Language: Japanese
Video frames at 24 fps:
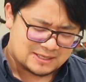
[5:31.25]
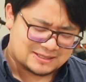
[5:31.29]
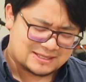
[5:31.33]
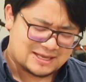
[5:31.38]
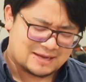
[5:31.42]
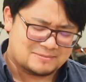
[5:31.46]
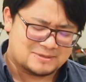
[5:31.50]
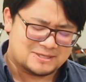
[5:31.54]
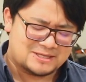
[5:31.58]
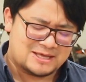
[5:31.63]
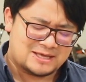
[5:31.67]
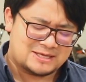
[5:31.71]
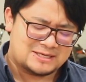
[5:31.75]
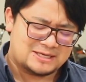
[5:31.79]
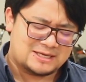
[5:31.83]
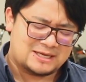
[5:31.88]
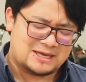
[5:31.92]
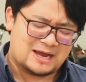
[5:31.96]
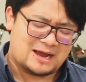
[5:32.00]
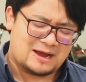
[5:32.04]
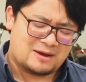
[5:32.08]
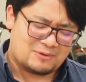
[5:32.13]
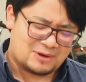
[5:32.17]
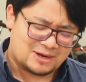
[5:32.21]
ダビデ
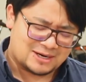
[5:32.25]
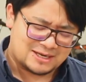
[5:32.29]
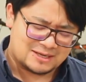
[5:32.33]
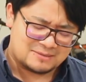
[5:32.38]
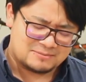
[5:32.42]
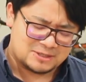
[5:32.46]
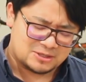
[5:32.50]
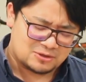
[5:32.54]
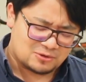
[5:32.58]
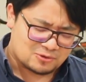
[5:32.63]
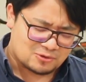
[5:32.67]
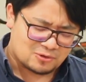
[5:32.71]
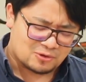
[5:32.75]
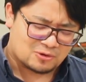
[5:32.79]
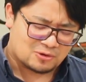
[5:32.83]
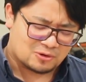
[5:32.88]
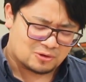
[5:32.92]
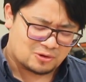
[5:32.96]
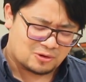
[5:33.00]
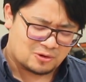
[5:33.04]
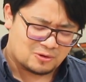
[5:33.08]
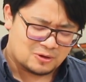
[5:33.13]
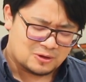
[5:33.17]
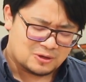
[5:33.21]
に憐れみの
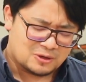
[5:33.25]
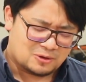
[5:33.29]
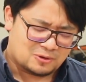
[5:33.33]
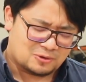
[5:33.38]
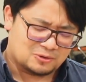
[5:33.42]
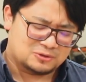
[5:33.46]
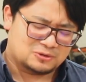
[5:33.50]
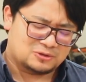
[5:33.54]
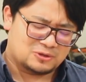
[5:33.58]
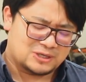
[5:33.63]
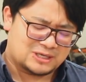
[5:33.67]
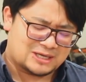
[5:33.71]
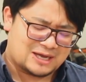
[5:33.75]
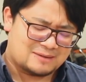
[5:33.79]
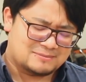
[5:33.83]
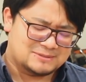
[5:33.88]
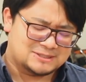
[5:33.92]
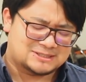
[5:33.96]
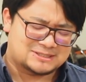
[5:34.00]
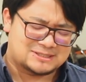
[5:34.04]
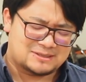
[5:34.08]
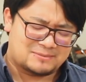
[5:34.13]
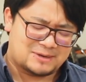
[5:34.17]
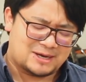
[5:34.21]
心本当に
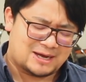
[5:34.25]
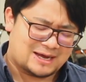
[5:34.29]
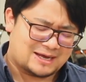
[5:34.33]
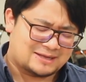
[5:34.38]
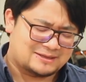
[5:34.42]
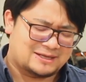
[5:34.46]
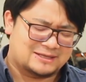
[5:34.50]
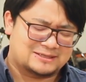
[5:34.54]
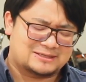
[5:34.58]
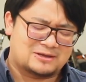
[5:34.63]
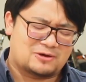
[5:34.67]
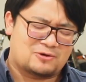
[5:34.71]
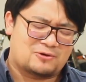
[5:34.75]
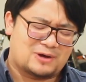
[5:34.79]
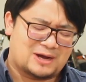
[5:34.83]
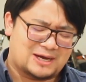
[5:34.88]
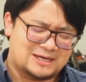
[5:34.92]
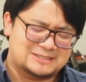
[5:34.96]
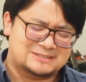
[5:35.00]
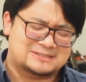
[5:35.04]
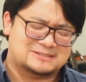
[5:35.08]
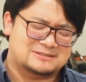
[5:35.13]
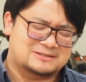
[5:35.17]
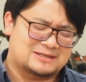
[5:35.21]
神様あなたを
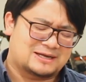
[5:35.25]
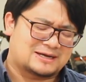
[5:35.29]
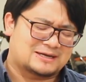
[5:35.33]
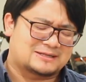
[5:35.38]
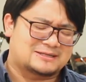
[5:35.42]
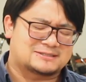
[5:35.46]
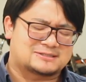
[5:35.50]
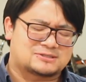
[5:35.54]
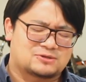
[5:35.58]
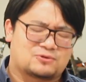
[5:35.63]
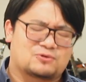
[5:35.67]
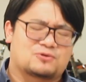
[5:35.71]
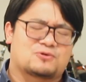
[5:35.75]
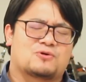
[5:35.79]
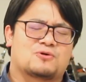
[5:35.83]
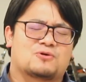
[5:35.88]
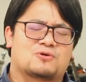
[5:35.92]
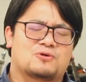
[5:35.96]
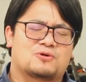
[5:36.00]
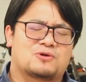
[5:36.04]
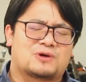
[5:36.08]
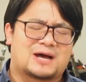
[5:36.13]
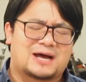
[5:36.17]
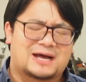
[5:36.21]
愛す中でその
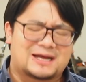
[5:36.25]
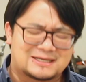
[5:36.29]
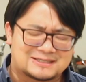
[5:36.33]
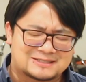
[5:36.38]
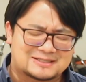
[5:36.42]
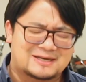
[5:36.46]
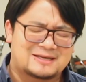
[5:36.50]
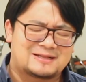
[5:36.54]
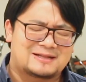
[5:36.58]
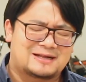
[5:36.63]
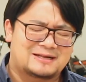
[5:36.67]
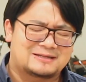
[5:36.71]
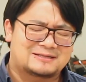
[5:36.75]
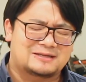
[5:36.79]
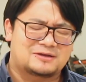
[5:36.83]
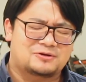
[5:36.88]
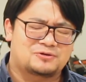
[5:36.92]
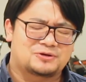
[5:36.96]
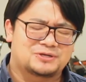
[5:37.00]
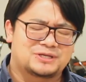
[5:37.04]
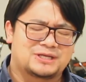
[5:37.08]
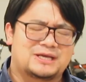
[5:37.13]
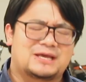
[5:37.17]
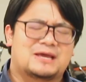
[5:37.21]
心が与えられた
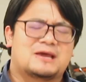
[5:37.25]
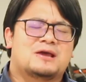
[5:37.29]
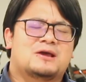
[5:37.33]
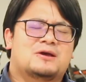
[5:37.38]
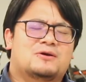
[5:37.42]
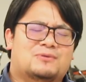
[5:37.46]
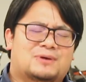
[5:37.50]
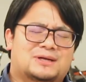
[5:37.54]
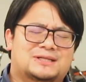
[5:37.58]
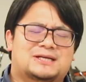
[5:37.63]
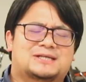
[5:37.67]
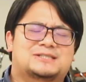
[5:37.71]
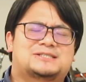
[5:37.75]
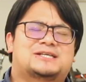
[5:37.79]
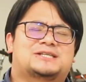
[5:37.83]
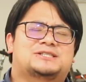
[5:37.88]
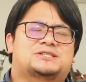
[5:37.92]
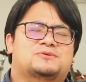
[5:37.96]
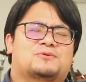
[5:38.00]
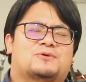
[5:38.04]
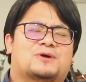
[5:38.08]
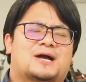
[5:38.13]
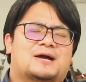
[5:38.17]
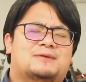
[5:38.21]
ように私た
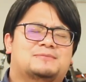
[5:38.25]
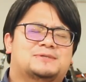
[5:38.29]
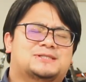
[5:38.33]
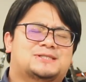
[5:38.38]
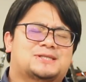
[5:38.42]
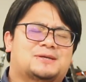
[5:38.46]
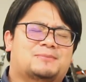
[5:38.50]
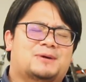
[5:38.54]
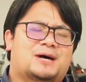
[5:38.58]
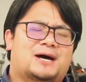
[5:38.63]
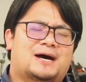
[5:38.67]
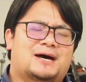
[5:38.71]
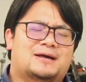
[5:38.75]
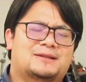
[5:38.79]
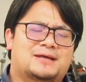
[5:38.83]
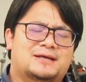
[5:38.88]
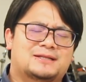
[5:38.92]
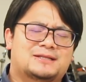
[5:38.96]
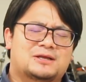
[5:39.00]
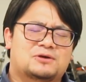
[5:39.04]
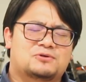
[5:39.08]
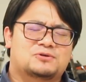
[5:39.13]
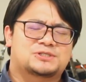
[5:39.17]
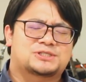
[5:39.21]
ちも神様あ
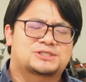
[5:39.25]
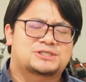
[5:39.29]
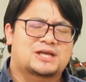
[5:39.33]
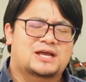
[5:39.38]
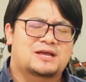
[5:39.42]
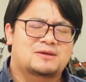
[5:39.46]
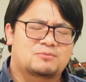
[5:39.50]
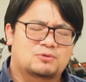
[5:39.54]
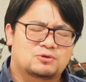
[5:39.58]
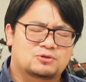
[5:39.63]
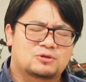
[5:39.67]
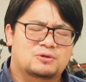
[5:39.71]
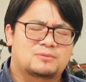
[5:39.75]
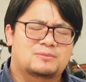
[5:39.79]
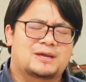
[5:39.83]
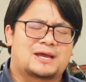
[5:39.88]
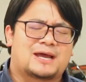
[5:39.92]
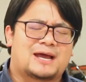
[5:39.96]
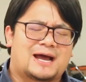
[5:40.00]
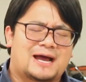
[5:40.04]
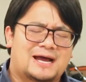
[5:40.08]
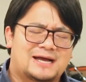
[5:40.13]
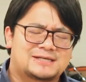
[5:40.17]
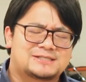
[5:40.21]
なたを主体求
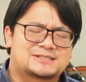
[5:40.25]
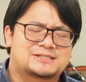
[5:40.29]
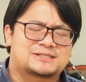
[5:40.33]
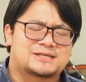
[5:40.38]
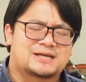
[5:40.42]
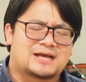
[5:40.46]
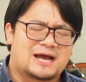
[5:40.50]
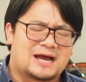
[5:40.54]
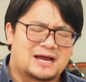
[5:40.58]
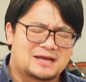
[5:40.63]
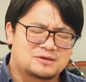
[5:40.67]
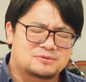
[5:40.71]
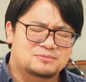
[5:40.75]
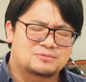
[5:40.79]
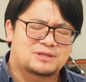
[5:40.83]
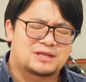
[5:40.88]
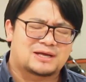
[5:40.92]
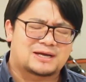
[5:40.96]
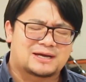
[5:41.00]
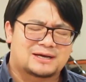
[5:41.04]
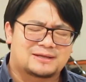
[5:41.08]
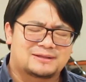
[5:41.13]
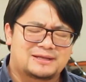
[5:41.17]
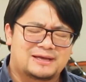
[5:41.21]
め愛し歩む
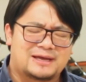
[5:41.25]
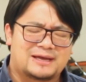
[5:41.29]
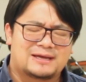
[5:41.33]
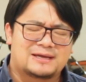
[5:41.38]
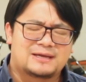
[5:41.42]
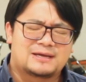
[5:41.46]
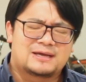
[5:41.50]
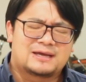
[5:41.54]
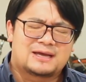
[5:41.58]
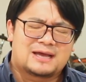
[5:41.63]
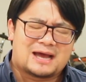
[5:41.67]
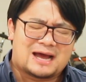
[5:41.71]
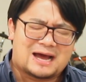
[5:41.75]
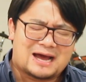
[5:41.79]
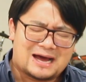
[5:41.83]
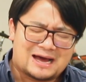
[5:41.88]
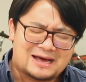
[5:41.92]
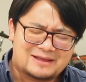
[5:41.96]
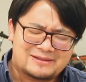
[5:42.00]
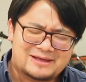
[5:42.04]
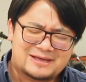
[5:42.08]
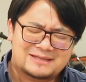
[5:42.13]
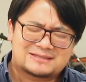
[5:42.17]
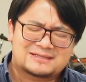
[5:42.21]
中で
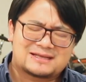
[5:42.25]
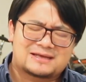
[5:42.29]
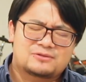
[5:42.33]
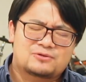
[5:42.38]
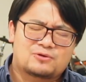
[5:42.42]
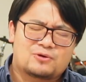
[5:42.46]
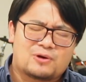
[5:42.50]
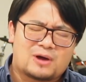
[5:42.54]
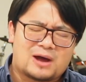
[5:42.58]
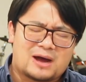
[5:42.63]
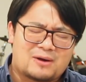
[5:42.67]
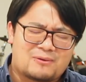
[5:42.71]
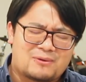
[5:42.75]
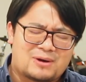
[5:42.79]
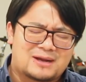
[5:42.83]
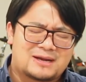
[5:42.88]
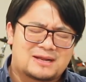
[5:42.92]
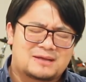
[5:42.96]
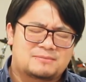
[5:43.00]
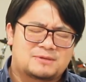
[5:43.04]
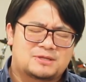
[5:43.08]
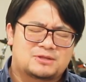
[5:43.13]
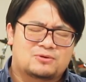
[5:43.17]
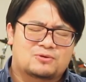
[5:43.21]
あなたの憐
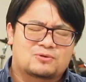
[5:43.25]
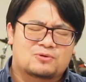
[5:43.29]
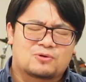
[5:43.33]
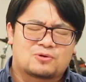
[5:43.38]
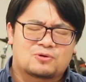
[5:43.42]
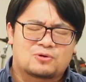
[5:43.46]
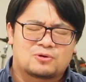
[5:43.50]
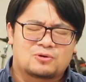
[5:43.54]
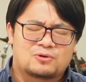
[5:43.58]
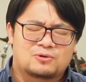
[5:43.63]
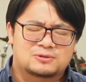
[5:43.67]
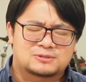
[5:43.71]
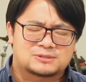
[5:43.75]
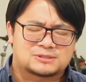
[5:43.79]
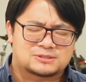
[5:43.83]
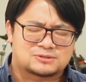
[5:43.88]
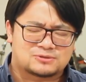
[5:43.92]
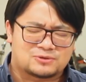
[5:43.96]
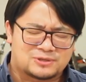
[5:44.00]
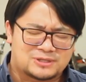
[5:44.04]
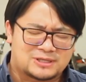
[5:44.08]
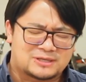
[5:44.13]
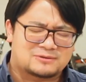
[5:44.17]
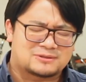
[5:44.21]
れみの心を
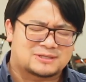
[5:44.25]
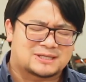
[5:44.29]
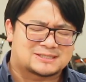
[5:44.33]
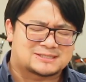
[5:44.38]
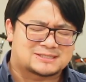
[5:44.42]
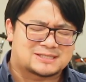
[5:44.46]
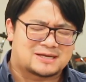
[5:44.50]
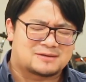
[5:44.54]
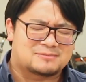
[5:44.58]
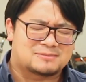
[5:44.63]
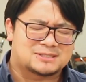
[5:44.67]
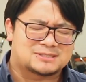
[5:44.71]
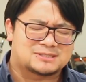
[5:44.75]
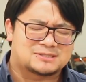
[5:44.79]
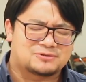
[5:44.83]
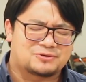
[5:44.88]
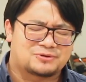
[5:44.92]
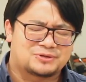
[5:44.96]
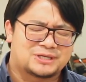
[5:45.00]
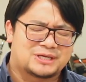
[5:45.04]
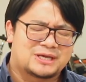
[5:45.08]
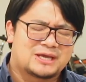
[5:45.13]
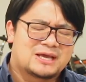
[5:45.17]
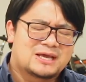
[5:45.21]
注いでくださいます
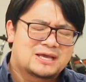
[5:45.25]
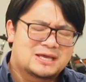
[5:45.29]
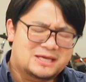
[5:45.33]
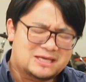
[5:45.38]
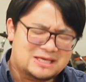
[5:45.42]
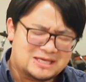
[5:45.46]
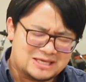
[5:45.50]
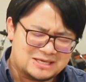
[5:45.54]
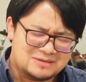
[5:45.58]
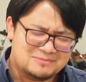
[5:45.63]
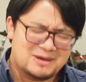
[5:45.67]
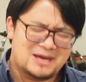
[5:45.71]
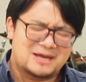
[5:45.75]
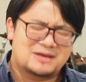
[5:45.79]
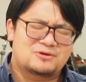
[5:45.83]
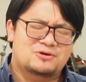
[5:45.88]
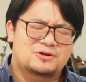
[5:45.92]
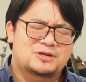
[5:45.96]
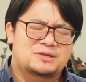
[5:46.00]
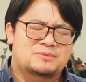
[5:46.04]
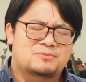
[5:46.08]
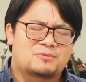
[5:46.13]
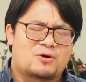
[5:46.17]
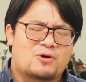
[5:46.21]
ように今
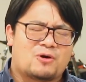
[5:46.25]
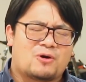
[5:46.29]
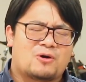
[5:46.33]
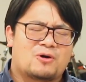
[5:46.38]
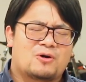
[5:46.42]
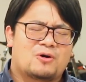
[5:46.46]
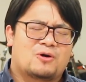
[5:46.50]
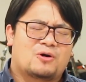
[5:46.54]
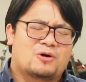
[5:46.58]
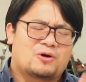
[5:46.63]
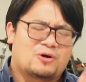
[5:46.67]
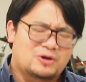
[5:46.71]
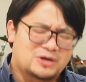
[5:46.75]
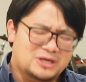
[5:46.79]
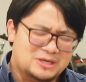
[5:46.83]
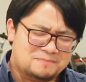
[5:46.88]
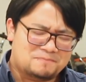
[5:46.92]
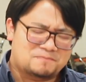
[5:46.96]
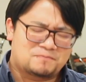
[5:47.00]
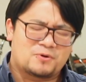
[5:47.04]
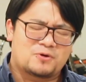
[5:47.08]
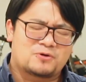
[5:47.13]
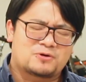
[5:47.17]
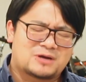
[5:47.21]
よりも一
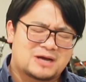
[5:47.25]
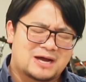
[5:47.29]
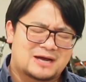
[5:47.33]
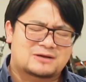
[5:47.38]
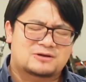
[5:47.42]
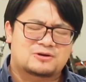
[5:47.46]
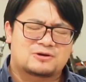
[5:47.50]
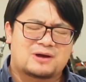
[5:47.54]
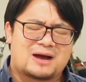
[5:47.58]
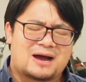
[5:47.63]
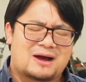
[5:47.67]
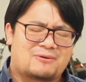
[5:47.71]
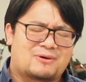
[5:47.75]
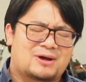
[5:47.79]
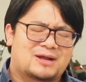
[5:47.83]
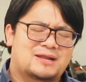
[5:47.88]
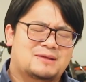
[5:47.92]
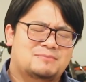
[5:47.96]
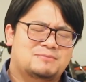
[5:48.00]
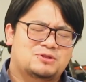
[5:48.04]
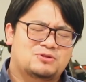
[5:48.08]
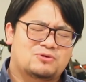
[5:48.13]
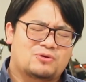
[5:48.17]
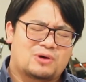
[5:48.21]
歩深く憐
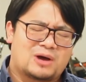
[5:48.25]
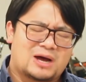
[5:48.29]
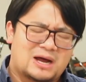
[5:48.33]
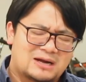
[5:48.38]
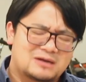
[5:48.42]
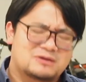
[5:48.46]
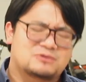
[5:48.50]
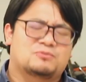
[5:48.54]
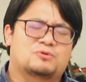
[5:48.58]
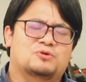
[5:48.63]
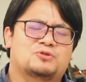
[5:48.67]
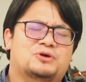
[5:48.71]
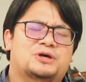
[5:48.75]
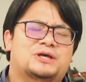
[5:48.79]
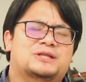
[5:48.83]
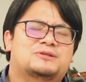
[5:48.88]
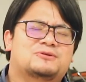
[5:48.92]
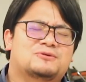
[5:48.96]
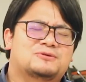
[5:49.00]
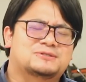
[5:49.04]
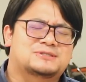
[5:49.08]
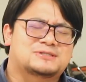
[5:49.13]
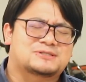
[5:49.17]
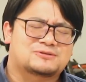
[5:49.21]
れみのあるものへ
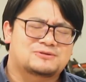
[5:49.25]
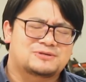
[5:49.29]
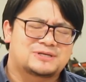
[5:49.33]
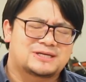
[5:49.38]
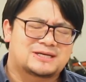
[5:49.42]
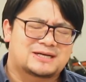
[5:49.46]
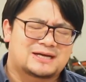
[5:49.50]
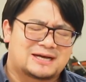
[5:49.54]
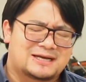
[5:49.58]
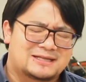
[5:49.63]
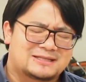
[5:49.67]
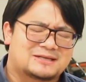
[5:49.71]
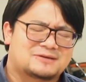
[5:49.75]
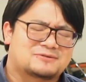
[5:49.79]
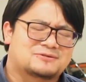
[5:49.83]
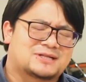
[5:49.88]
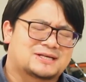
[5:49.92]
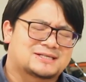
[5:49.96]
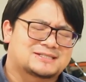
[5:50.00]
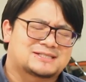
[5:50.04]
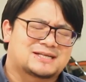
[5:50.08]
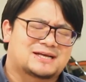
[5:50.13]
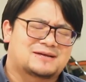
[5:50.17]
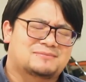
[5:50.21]
と作り変えてく
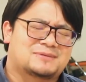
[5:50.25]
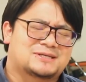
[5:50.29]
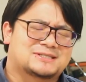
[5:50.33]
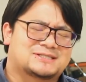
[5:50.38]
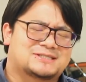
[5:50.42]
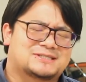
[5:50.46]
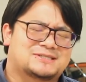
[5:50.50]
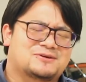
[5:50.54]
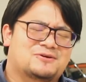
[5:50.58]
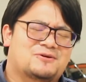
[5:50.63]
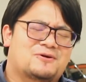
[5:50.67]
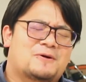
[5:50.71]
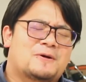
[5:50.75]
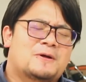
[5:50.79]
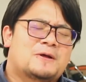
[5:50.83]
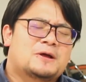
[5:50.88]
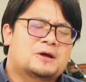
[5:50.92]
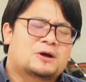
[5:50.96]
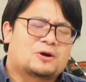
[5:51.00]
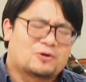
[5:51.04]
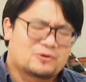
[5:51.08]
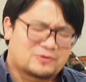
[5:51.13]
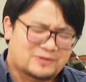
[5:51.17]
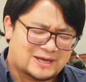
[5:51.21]
ださいますよ
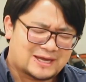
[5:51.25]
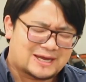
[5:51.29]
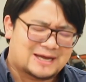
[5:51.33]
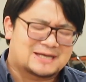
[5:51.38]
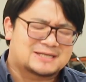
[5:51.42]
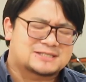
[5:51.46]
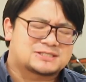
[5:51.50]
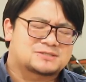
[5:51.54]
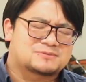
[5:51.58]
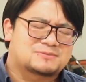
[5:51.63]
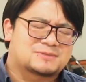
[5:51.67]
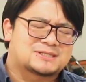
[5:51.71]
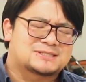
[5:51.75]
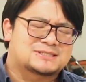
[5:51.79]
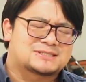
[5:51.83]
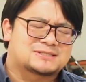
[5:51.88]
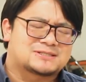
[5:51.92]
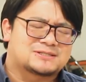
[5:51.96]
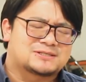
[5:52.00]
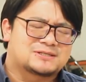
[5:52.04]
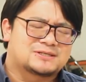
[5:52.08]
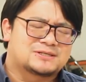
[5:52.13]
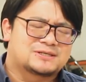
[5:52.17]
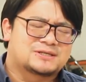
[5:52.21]
うお願いしま
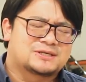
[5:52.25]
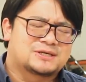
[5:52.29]
す。